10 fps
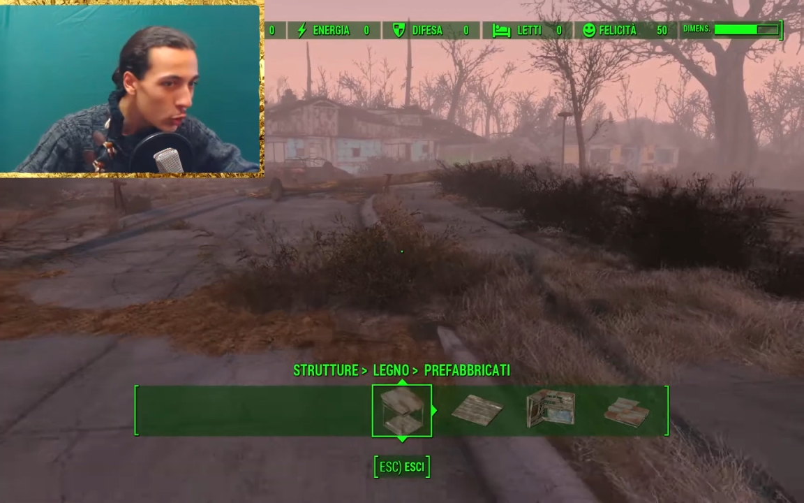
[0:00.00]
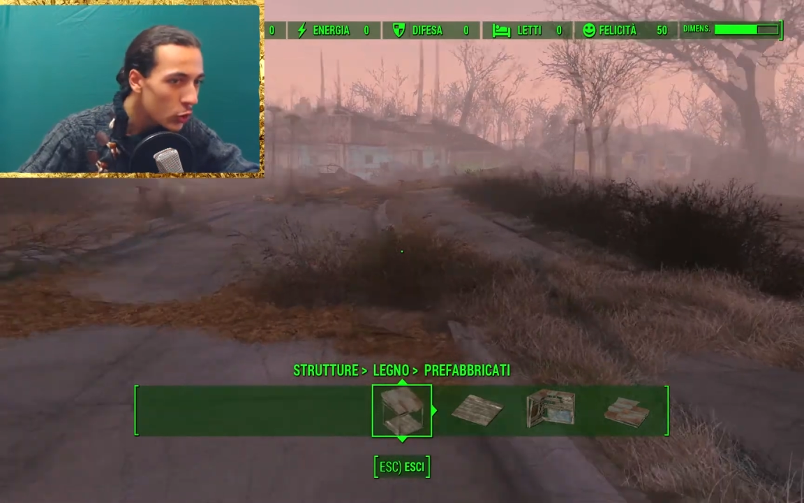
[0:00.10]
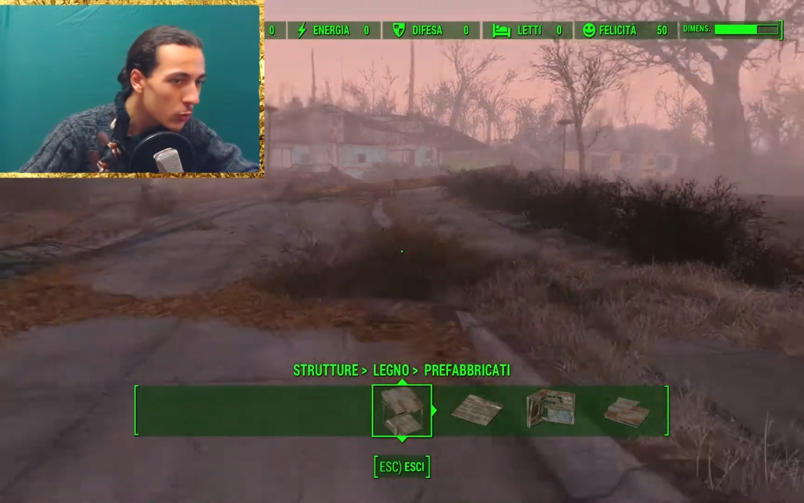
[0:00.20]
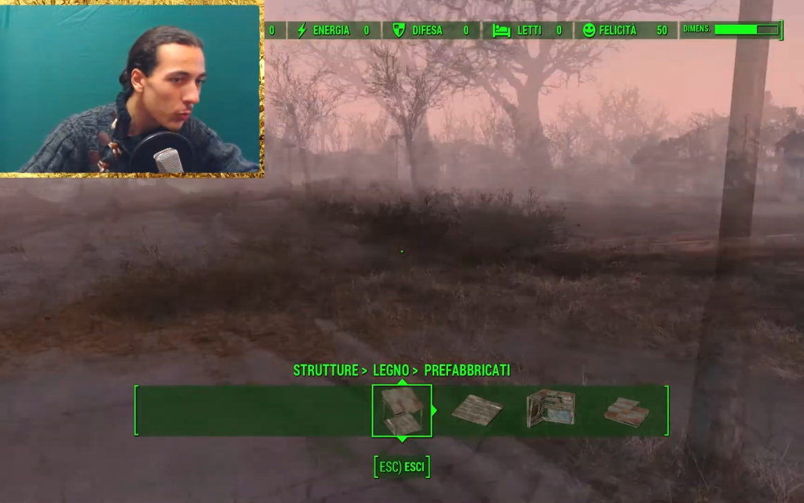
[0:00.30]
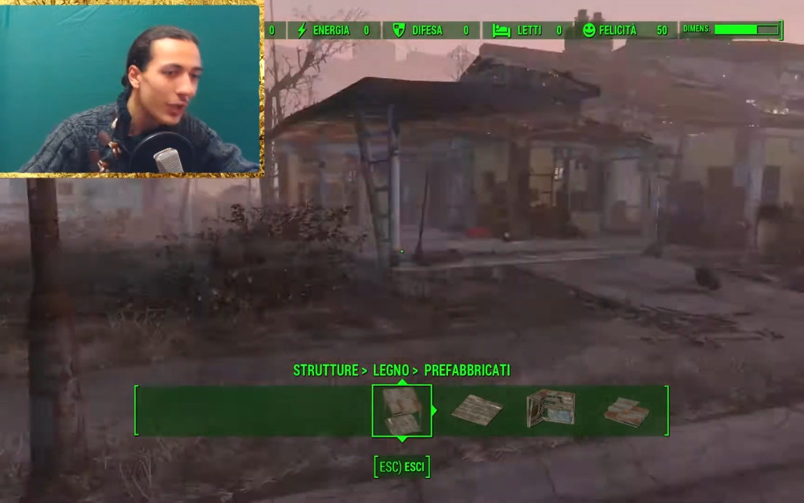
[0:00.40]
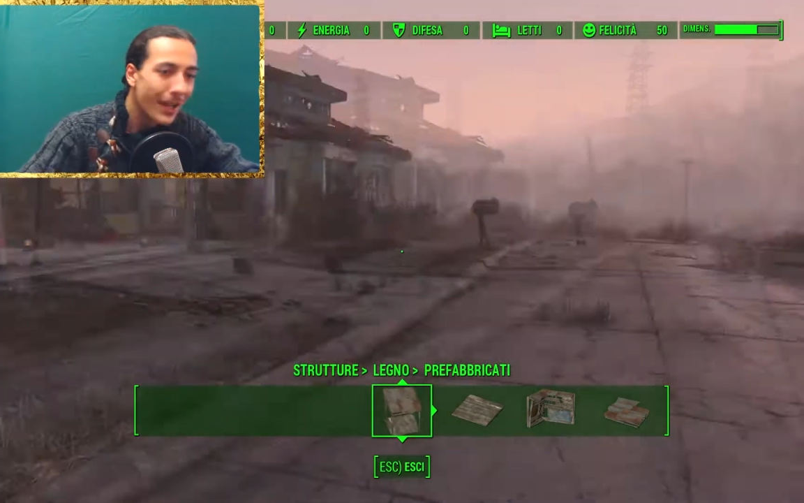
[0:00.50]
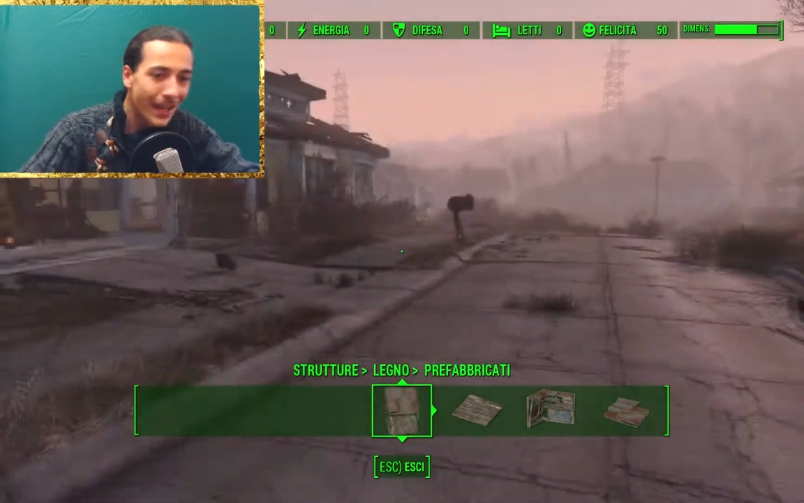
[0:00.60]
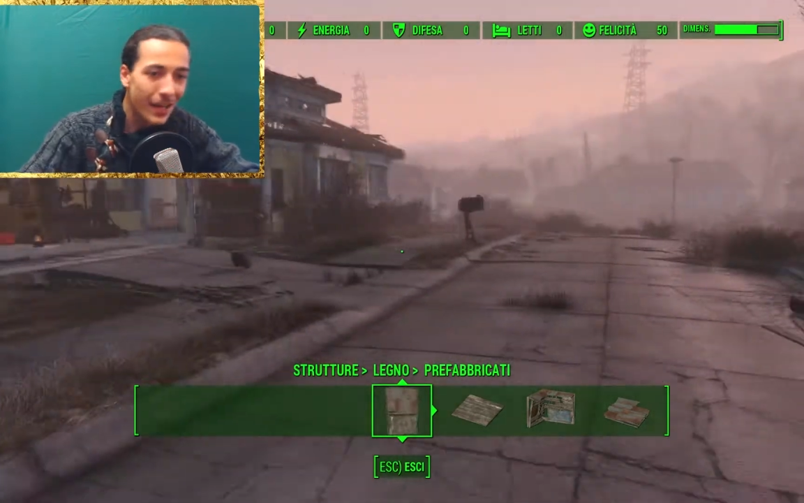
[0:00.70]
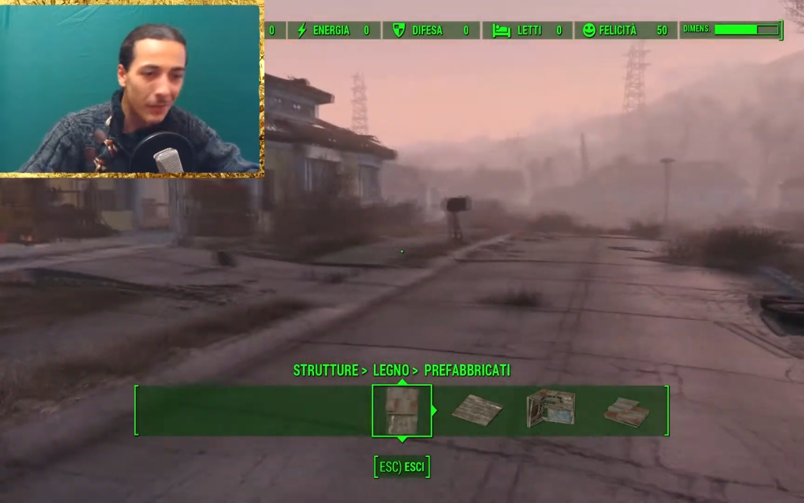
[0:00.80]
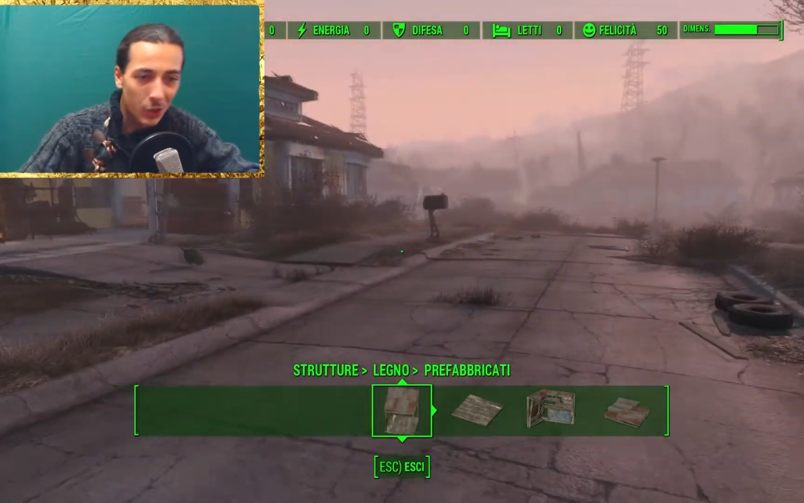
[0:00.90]

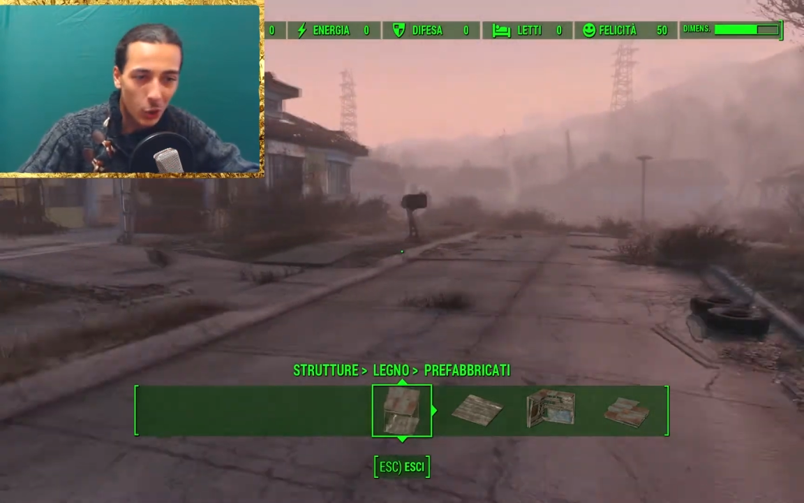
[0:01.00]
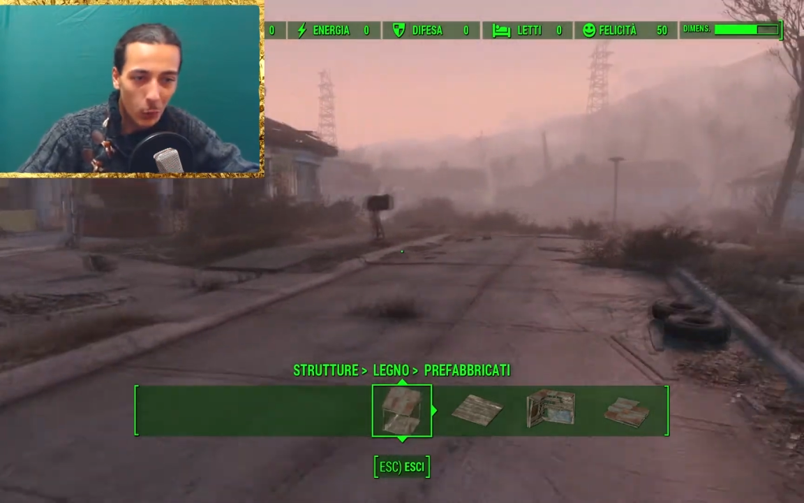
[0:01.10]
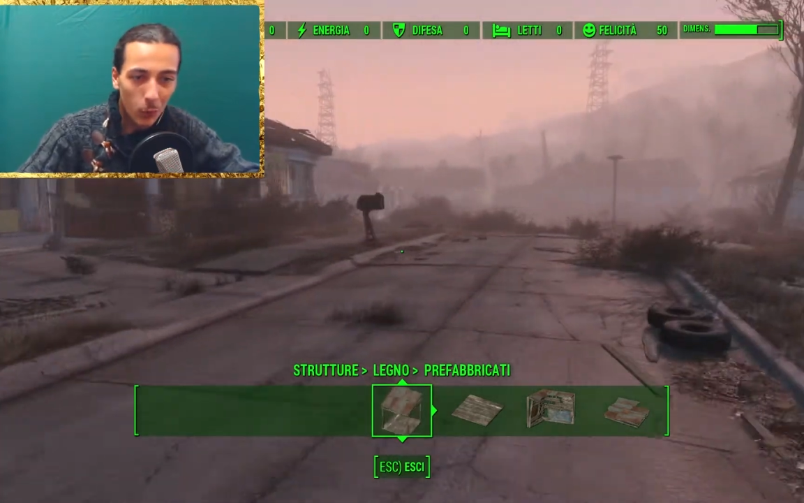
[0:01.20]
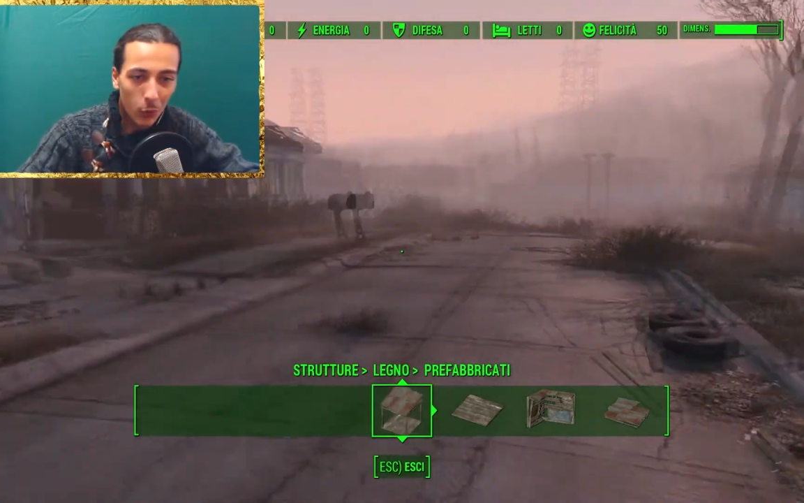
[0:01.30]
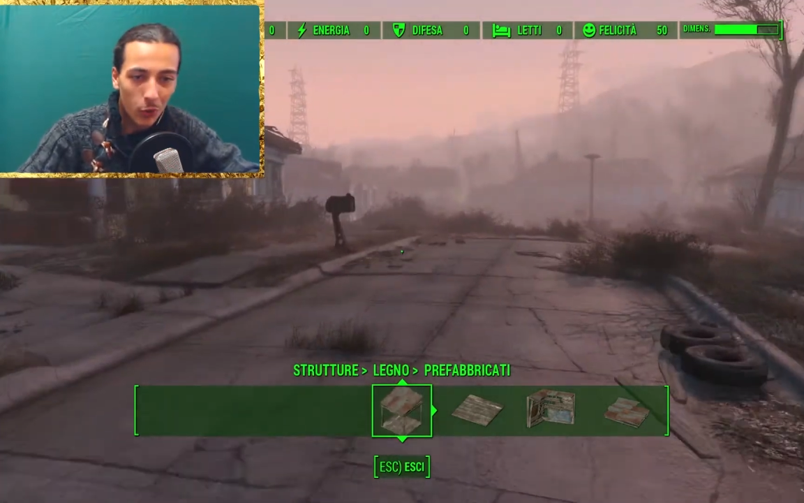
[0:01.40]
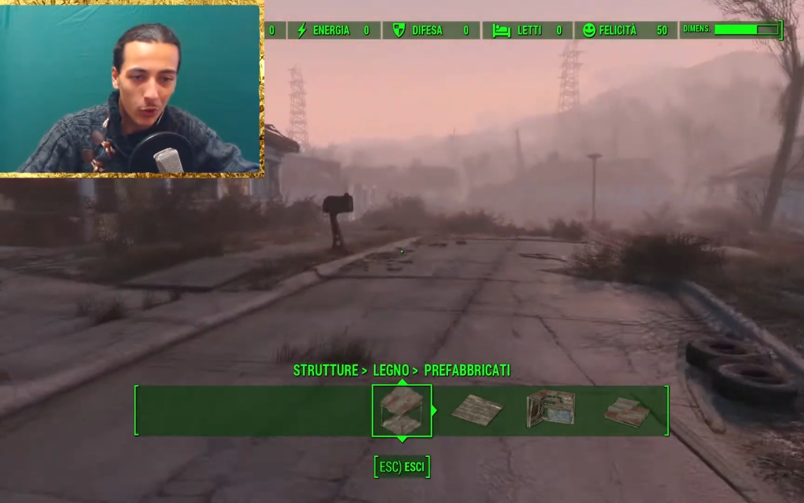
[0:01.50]
spoilerarmi troppo